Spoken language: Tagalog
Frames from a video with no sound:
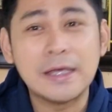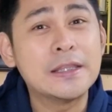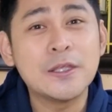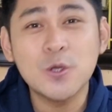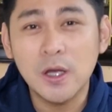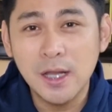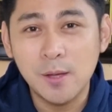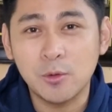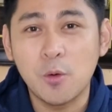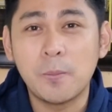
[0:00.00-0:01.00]
hindi nyo
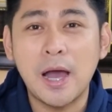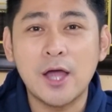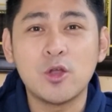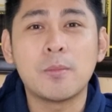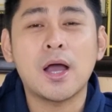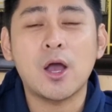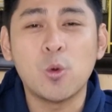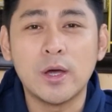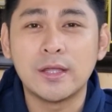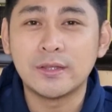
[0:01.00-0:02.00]
alam kung paano
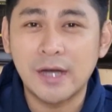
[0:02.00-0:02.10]
makakuha ng